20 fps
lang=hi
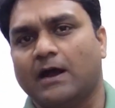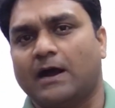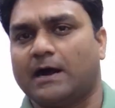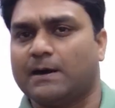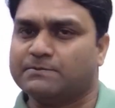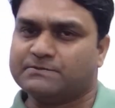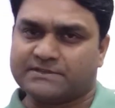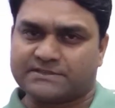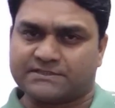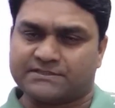
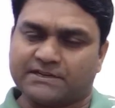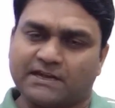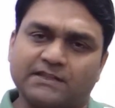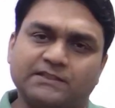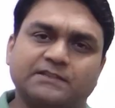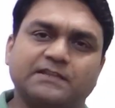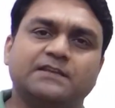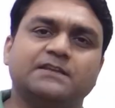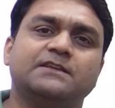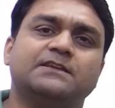आप जिस
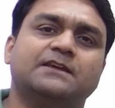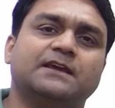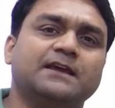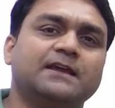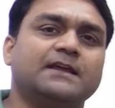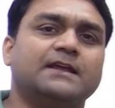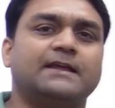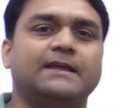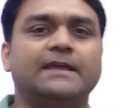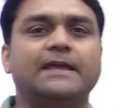जानते ही हैं
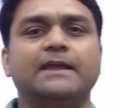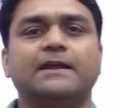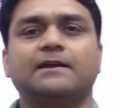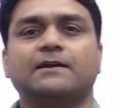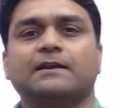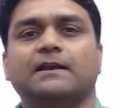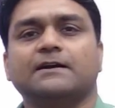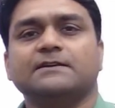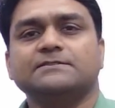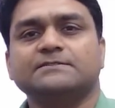एक
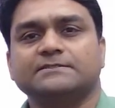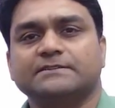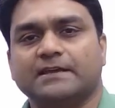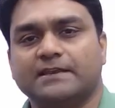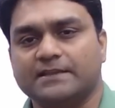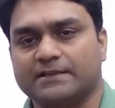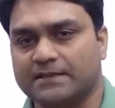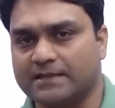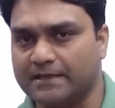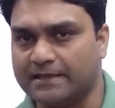क्लास यानी
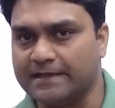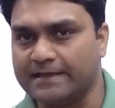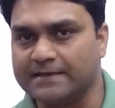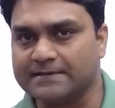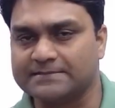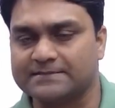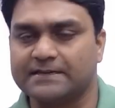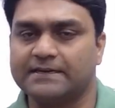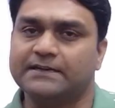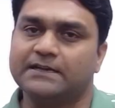कि एक
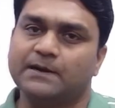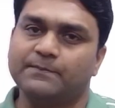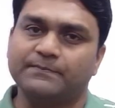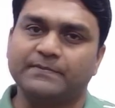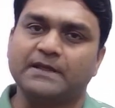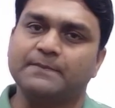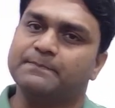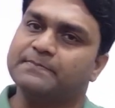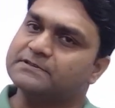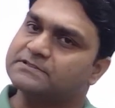सेट
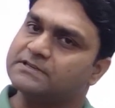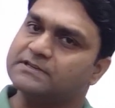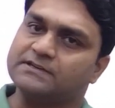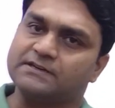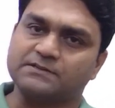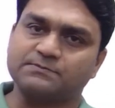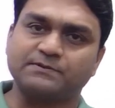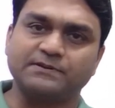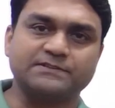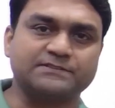हमने पिछली
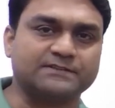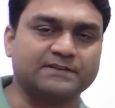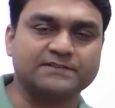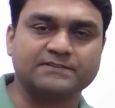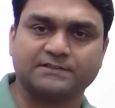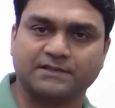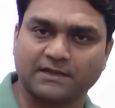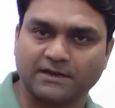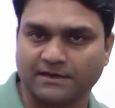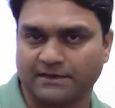क्लास में डिस्कस
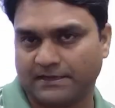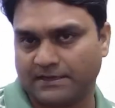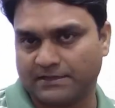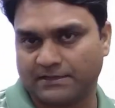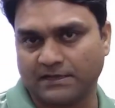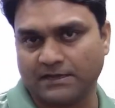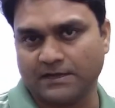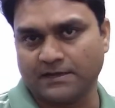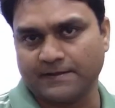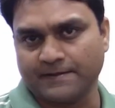कर लिया
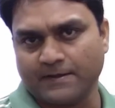था